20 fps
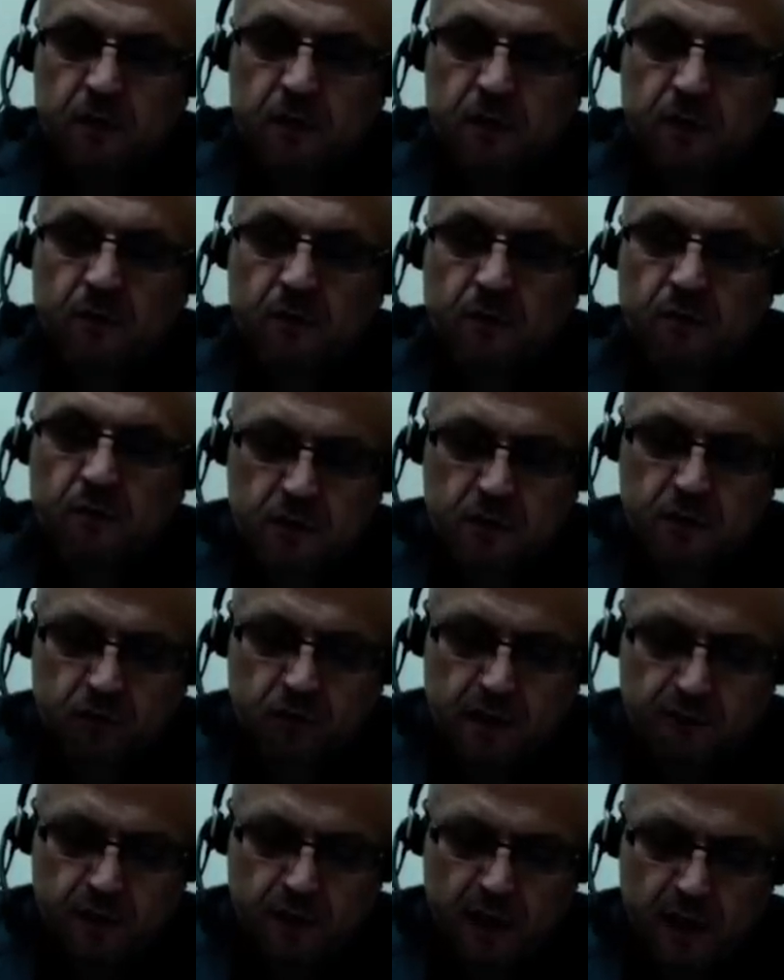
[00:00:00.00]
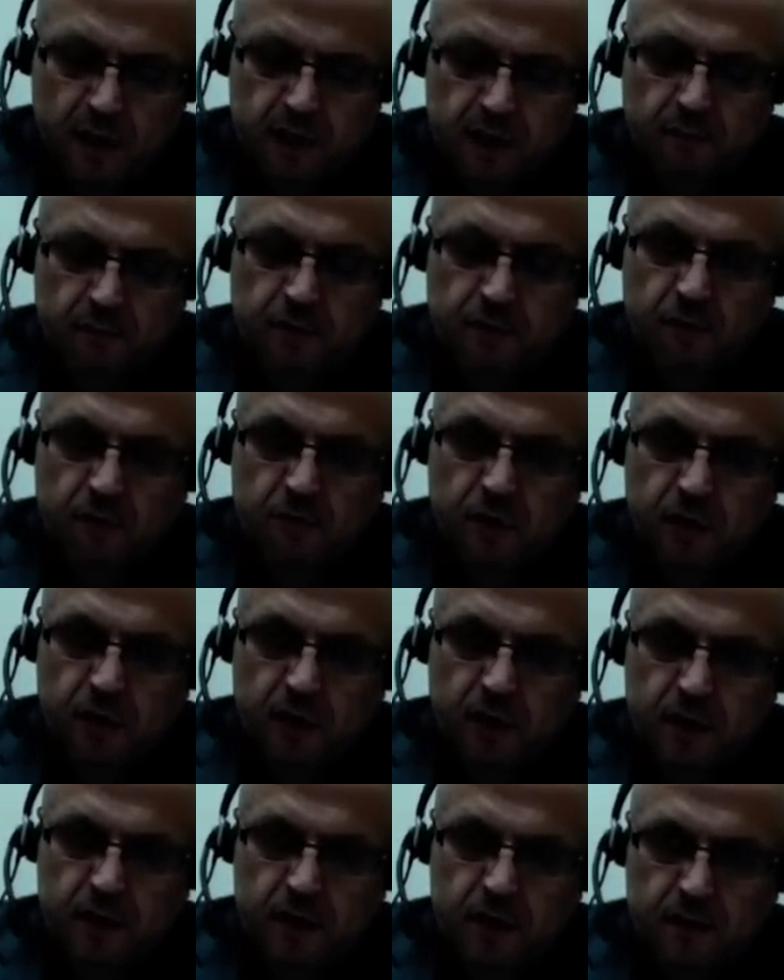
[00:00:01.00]
ولا تقام محاكم
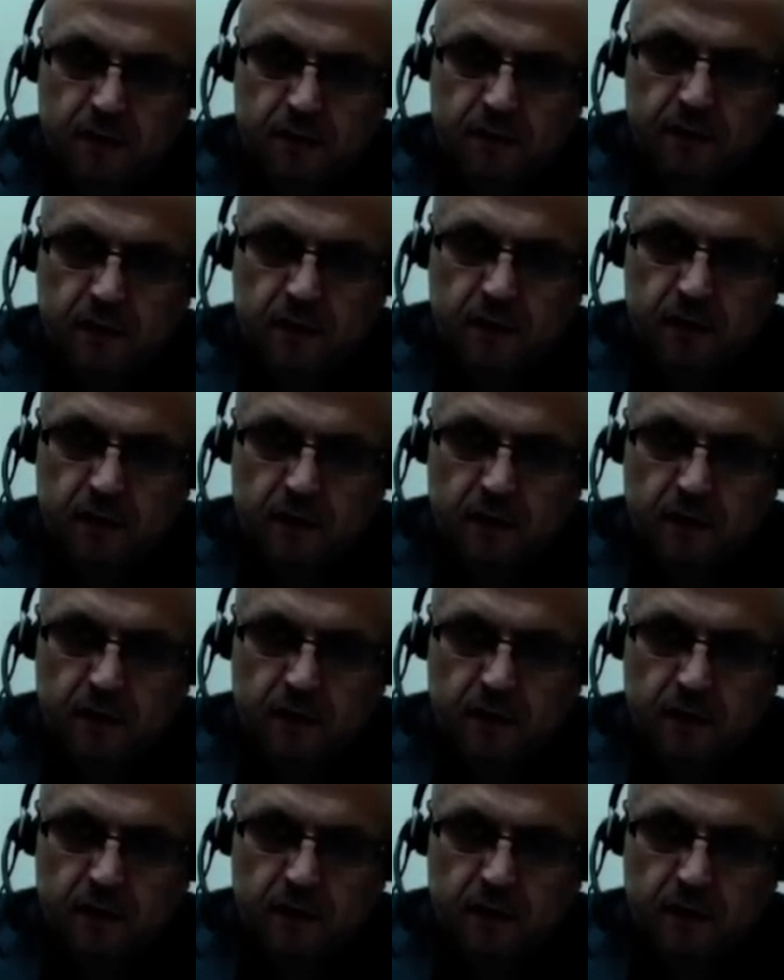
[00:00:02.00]
دولية